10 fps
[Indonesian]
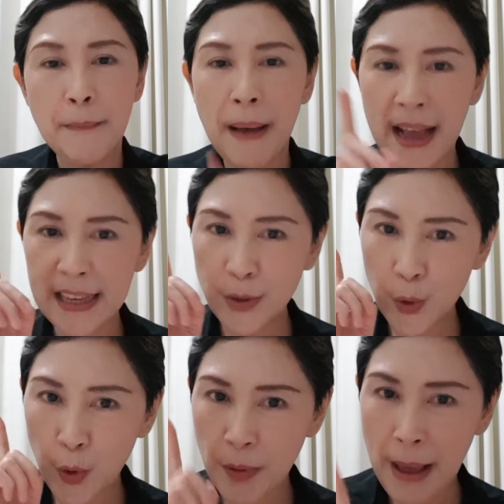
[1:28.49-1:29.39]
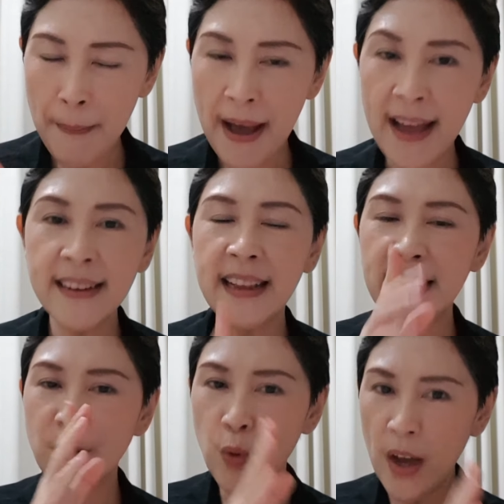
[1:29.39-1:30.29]
pakai cukup lama
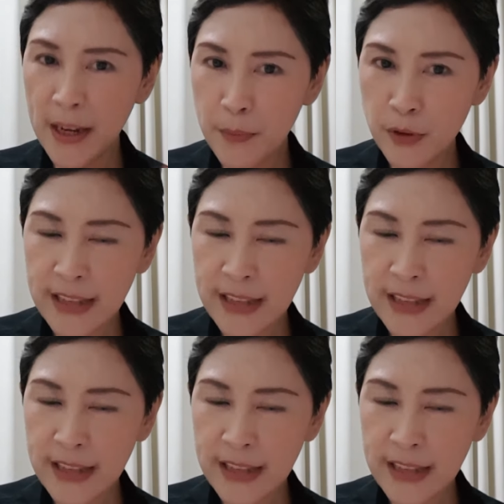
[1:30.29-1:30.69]
dari 2001